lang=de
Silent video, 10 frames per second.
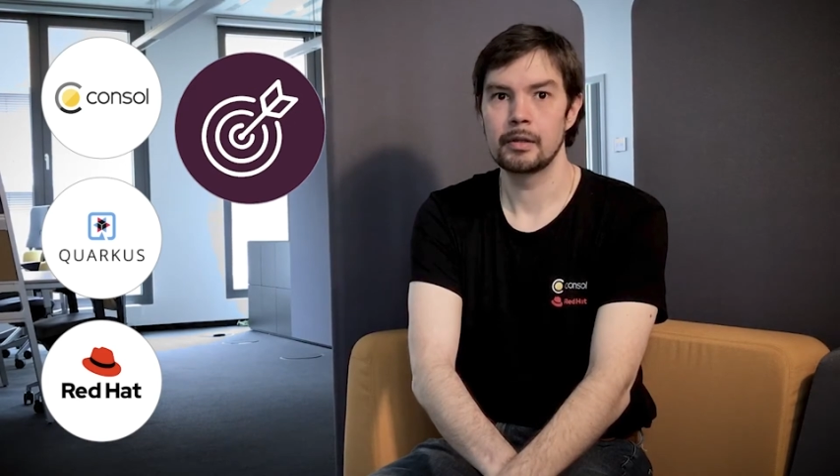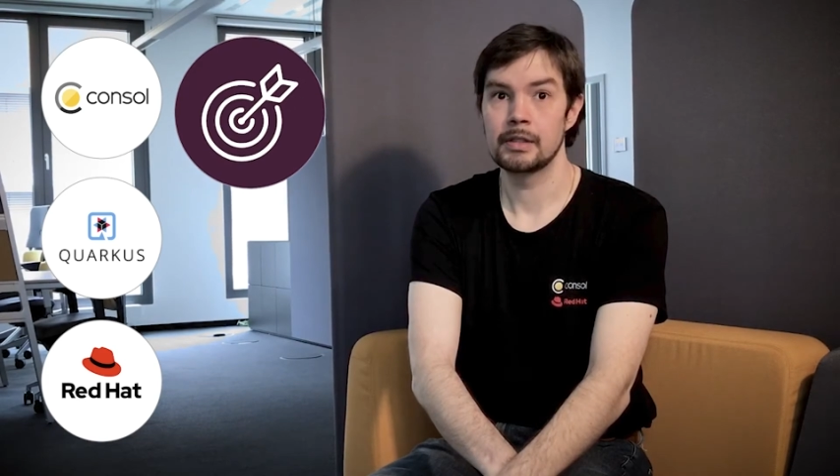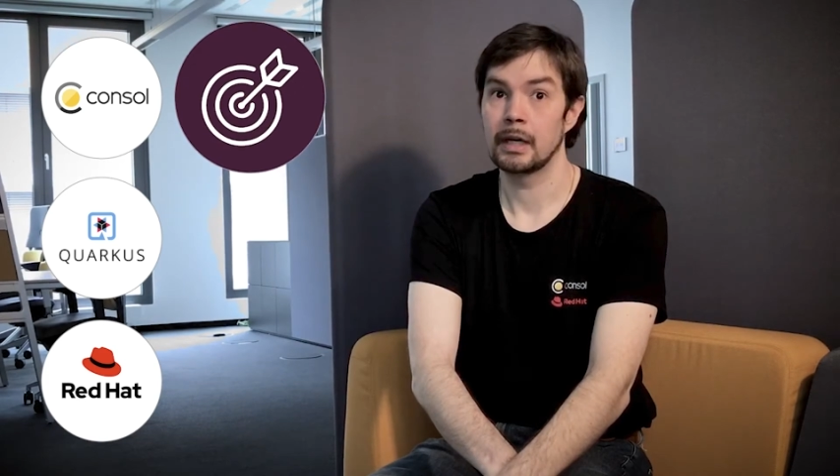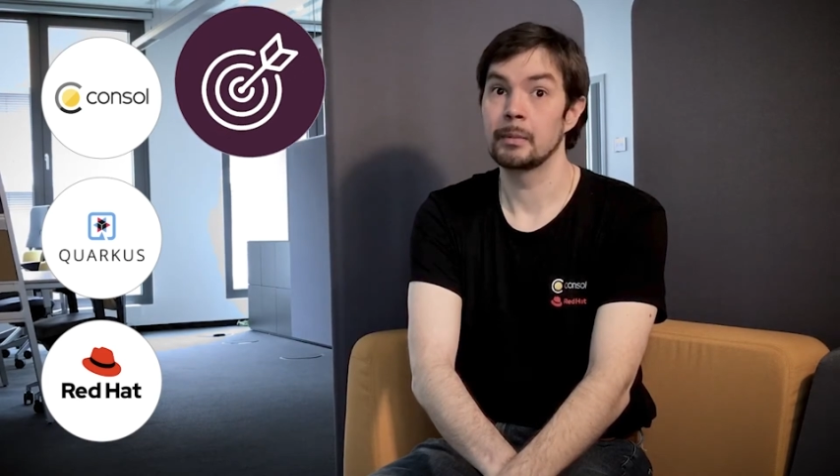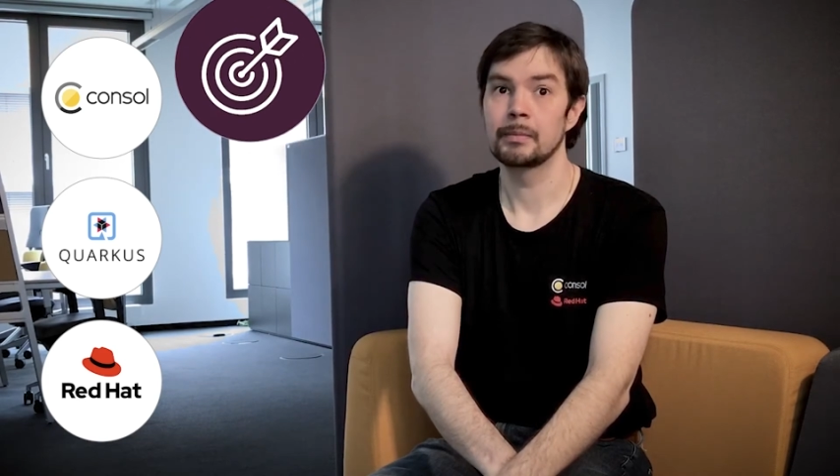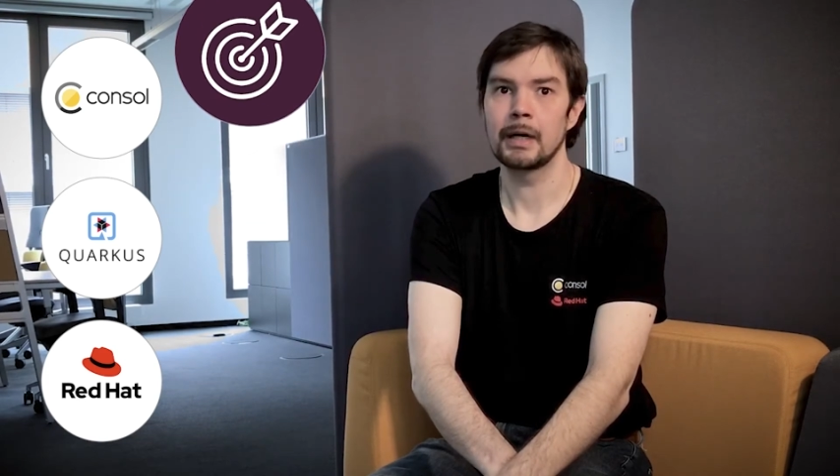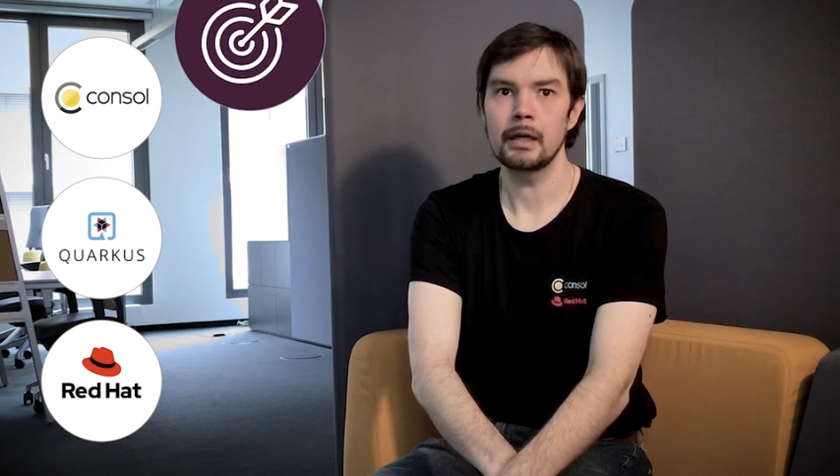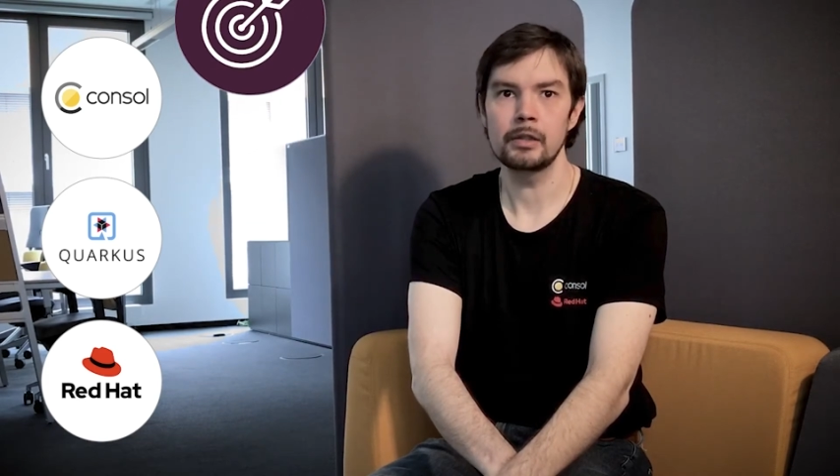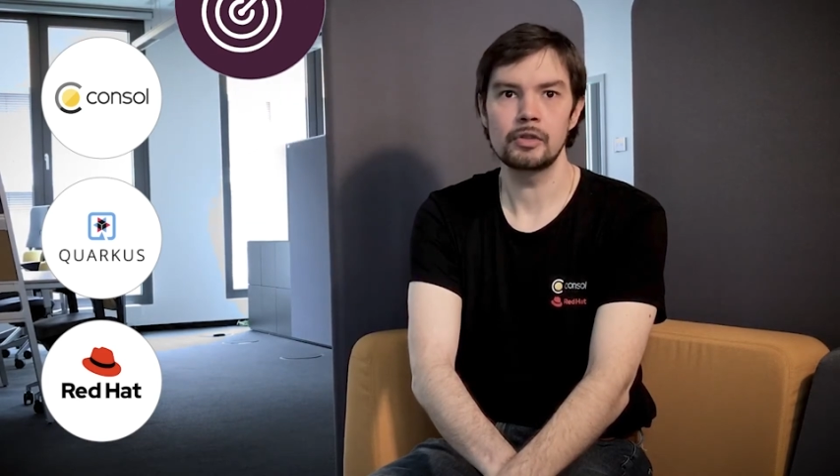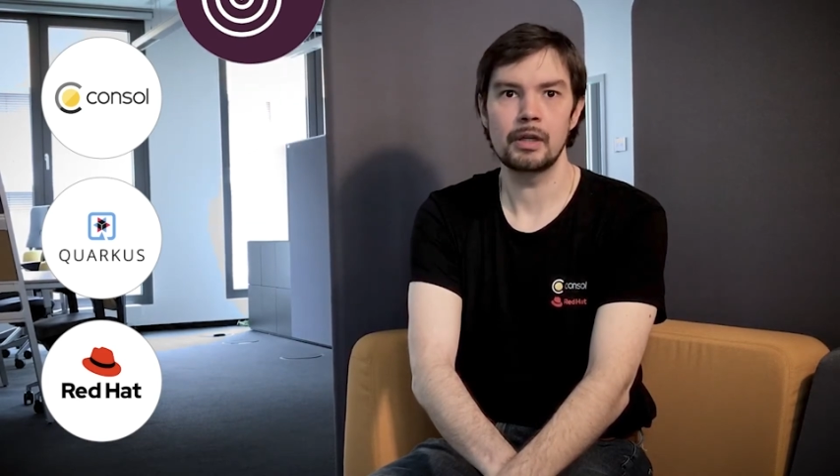und sammeln
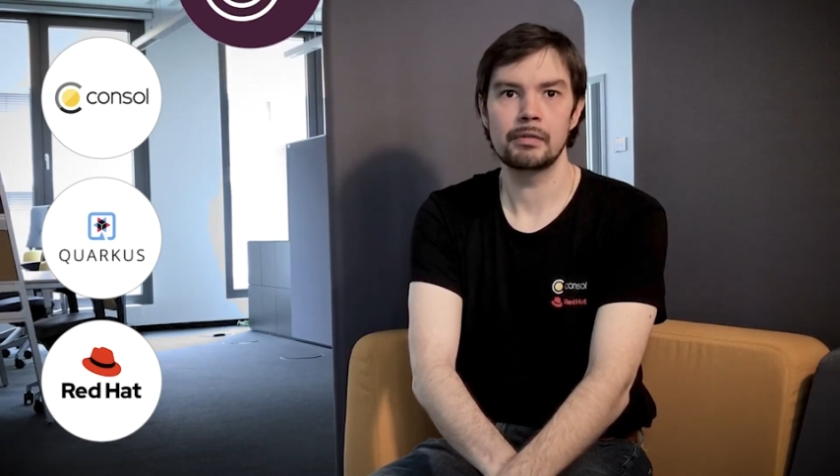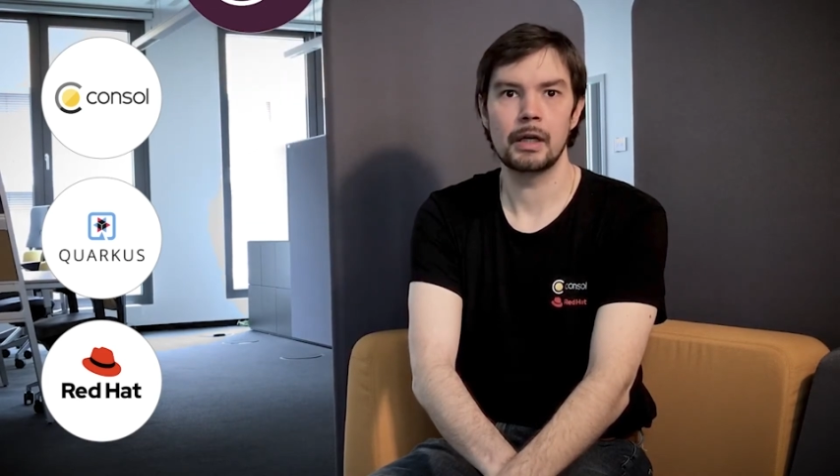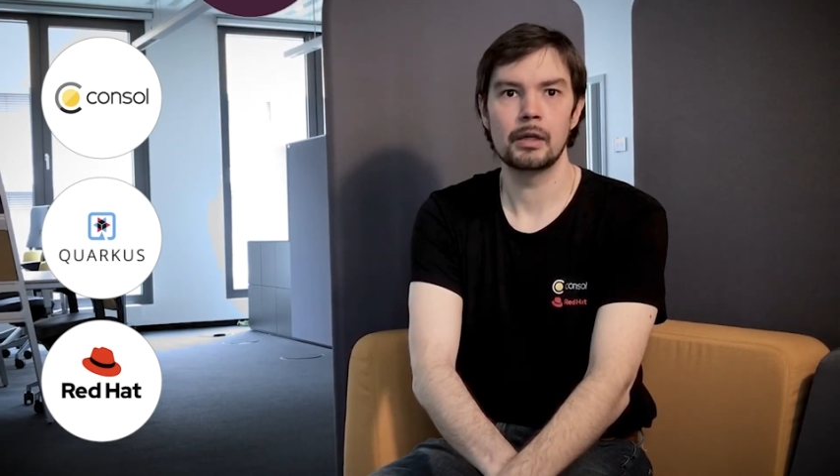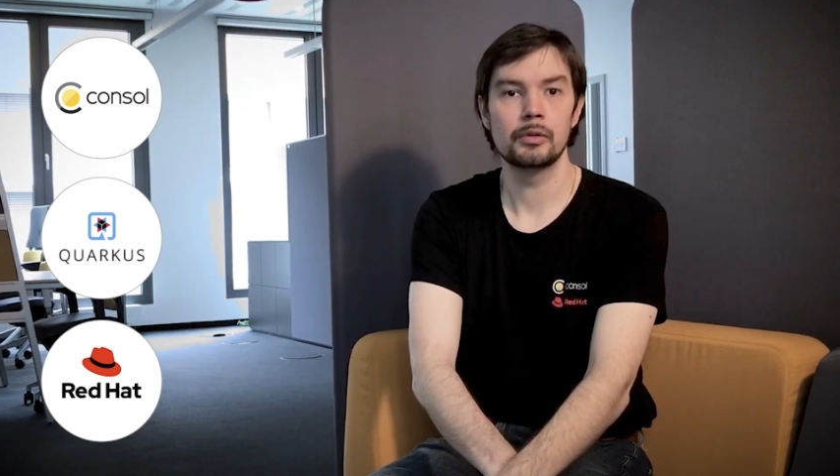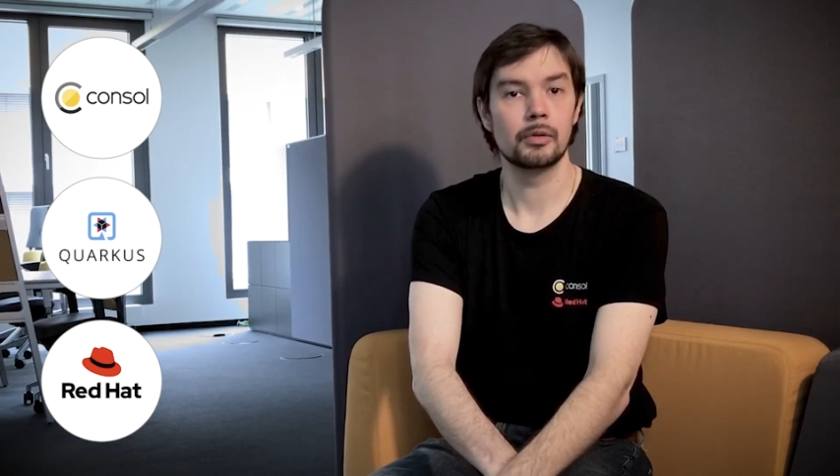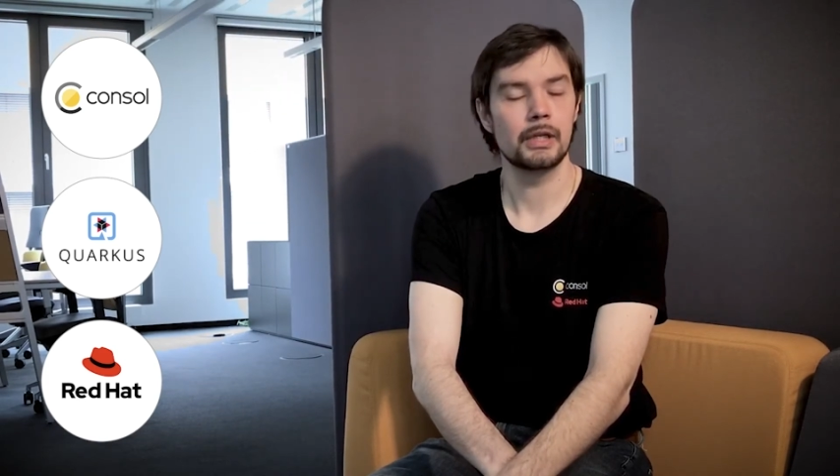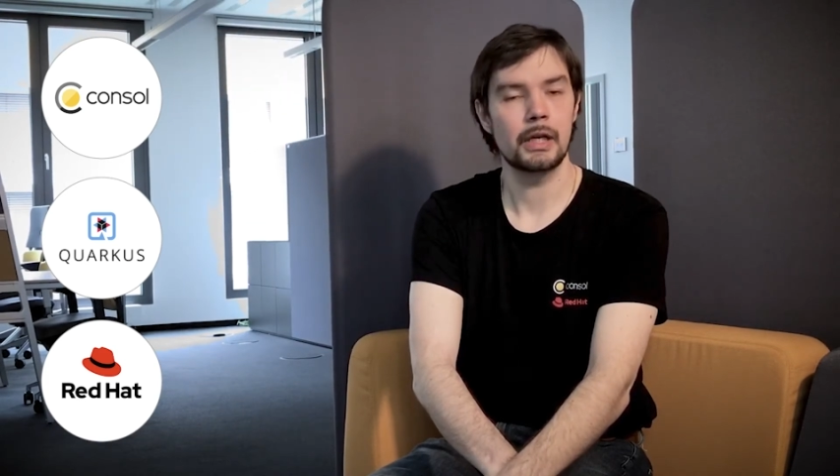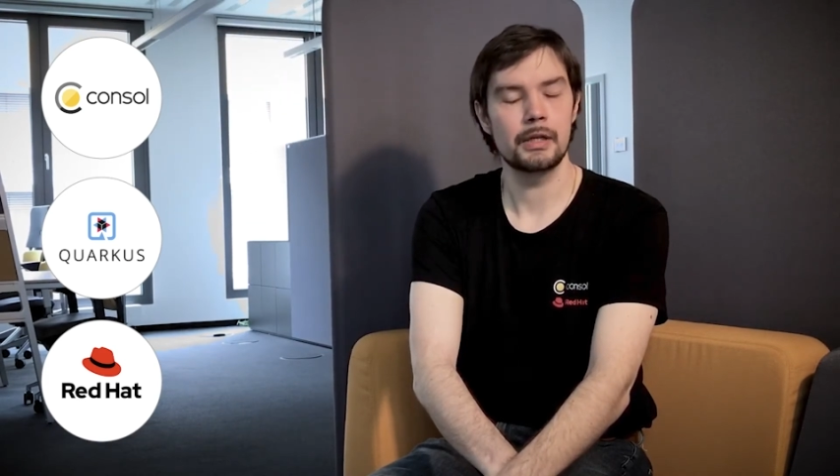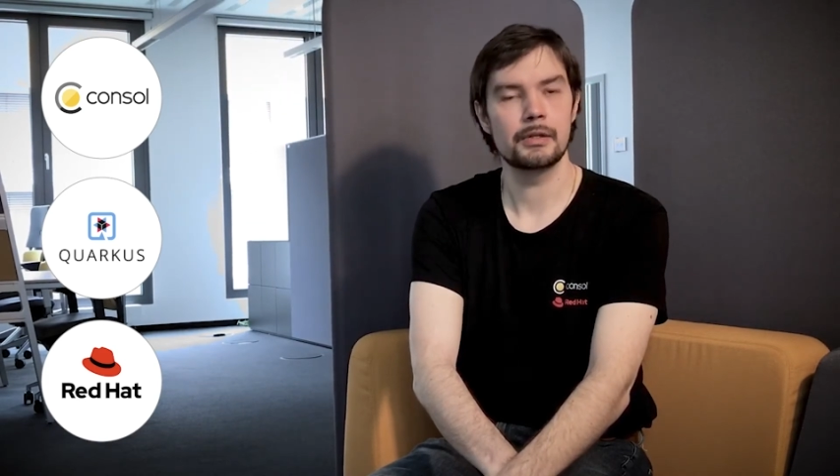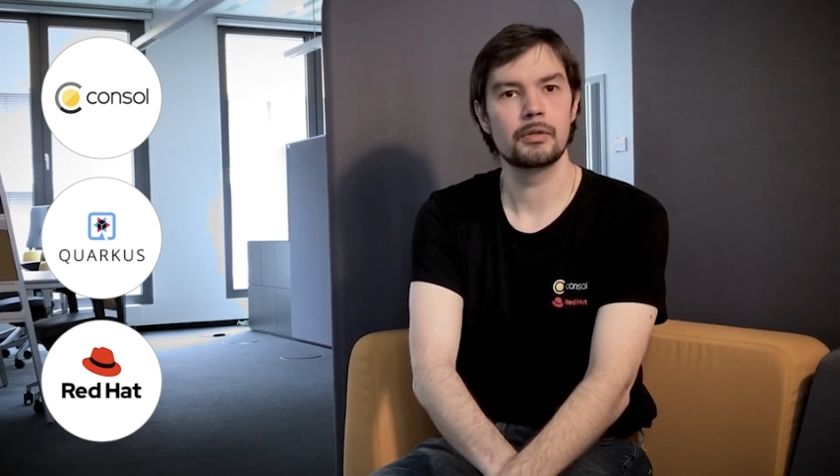praktische Erfahrungen durch
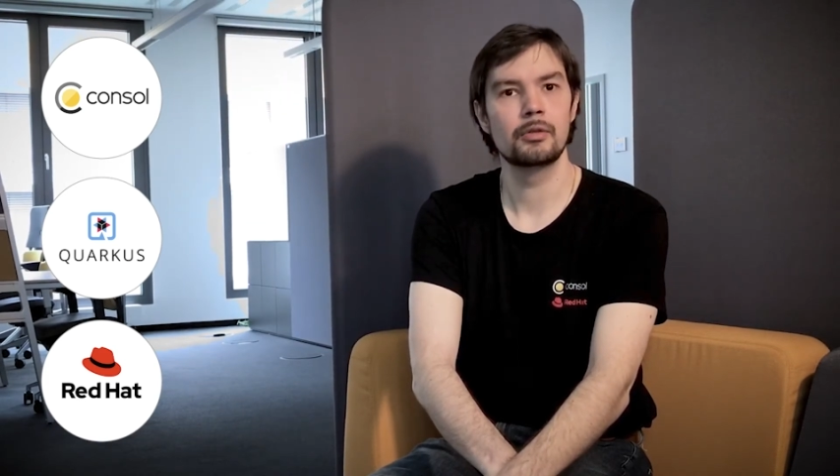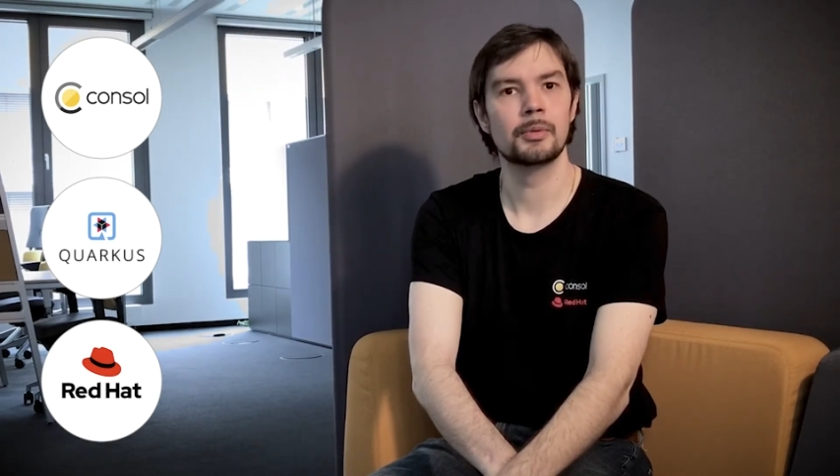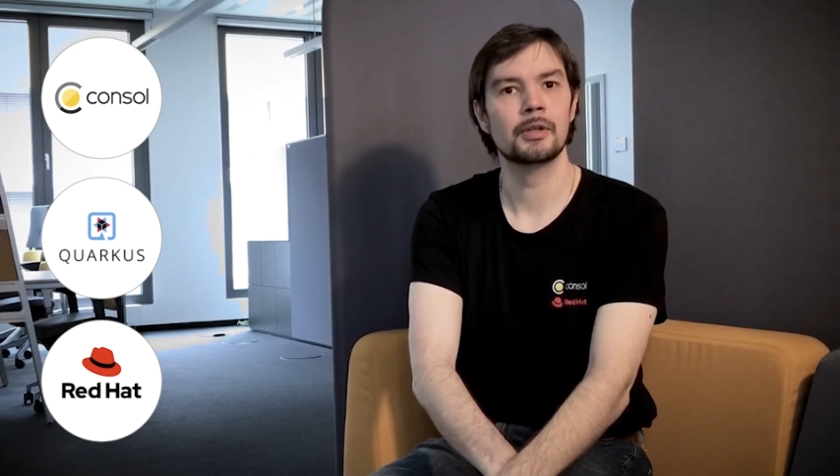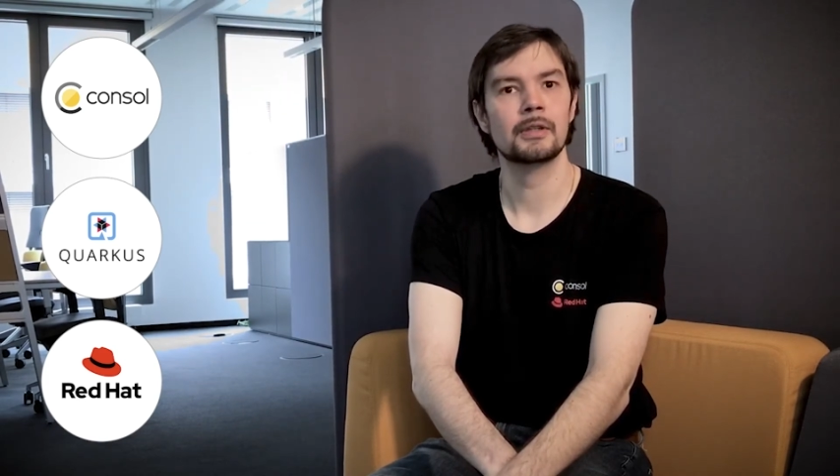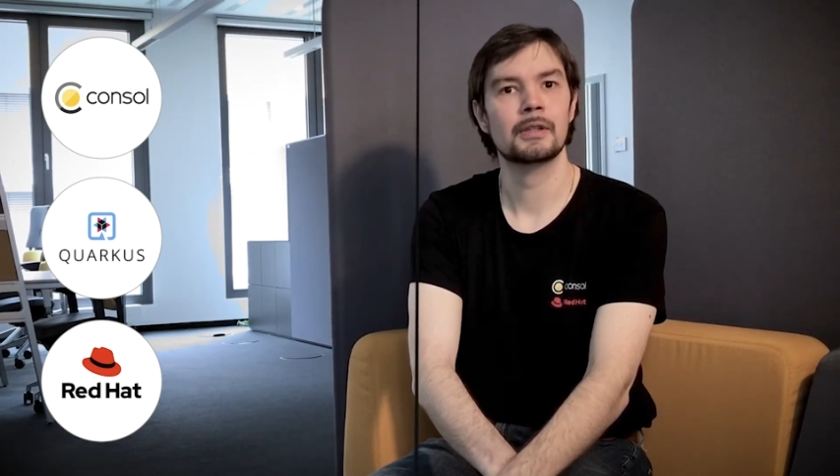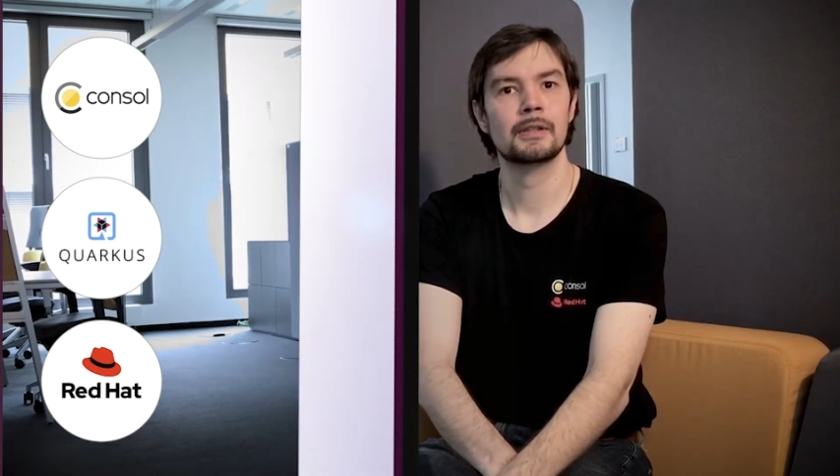Hands-on-Übungen.